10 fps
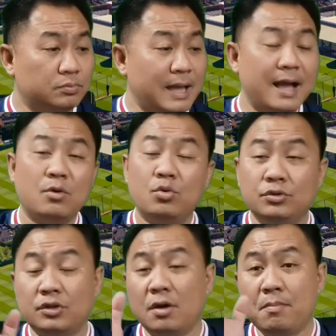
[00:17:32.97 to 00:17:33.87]
ถ้าคุณ
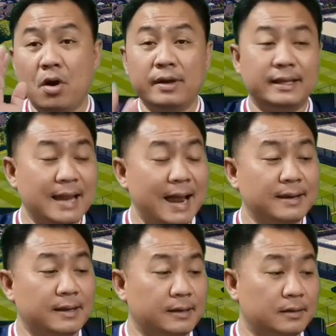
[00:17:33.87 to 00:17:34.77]
ต้องมองอีกด้าน
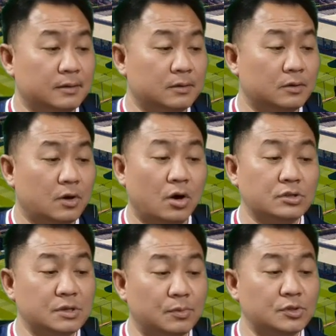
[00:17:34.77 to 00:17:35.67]
หนึ่งของ
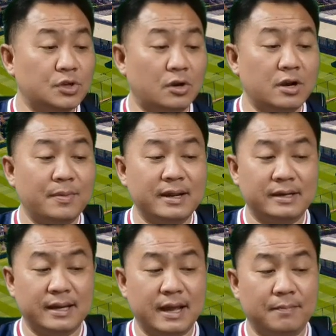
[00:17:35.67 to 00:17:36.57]
สโมสรเรอัลมาดริด
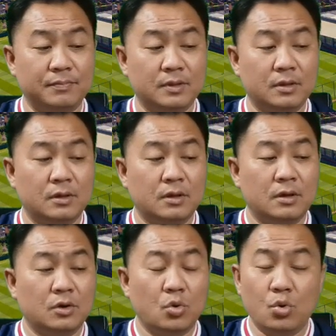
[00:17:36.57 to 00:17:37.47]
เนี่ย
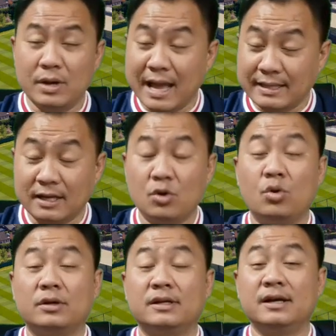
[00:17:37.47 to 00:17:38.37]
คุณอาจจะโกร
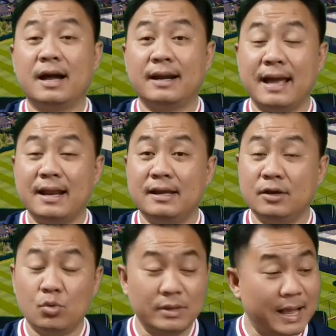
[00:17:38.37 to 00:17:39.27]
ธเคืองนะ หรือ
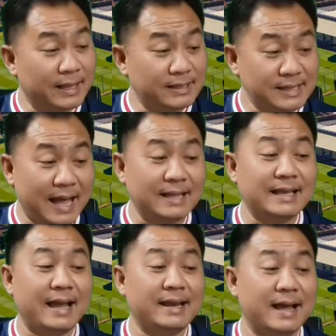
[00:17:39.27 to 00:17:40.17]
คุณอาจจะสะใจ
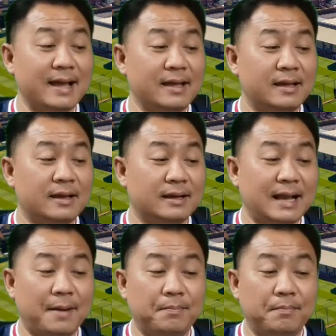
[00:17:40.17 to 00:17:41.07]
นะ
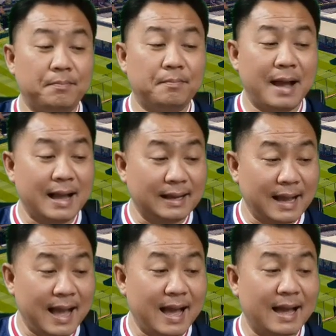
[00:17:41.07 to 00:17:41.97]
กับมา
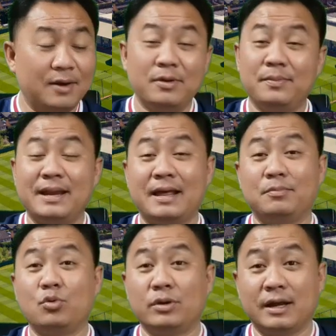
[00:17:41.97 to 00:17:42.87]
ก้า โอ้ย ไม่ได้
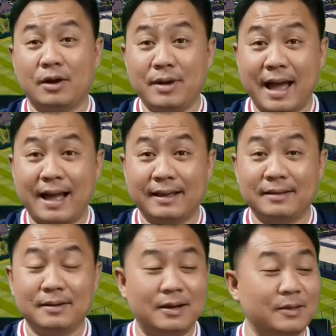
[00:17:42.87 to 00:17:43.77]
พูดเดี๋ยวเขาด่า
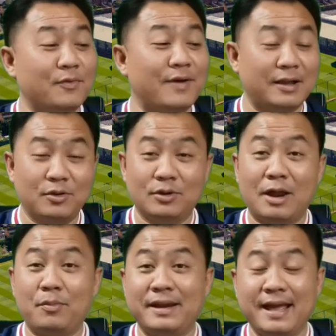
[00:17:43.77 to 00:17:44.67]
เขาจะฟังอยู่
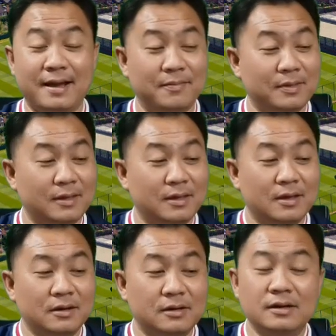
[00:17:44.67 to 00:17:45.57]
เราไหมเนี่ย
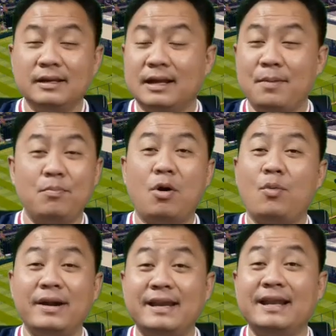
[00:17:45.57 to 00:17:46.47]
คือเขาบอก
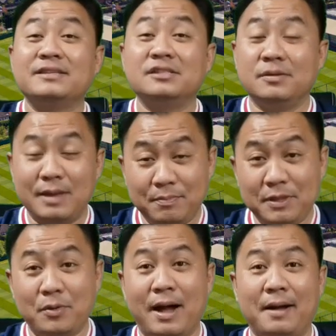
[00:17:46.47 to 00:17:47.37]
ว่าในหนังสือพิมพ์
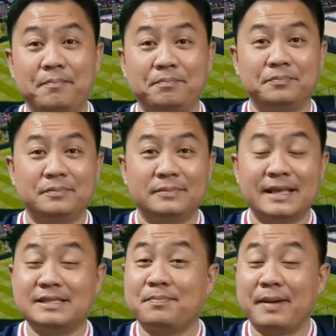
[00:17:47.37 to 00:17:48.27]
ดีกว่า ใน
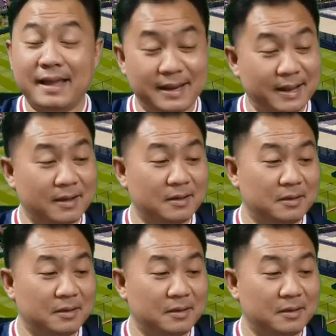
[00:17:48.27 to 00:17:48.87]
สเปนเนี่ย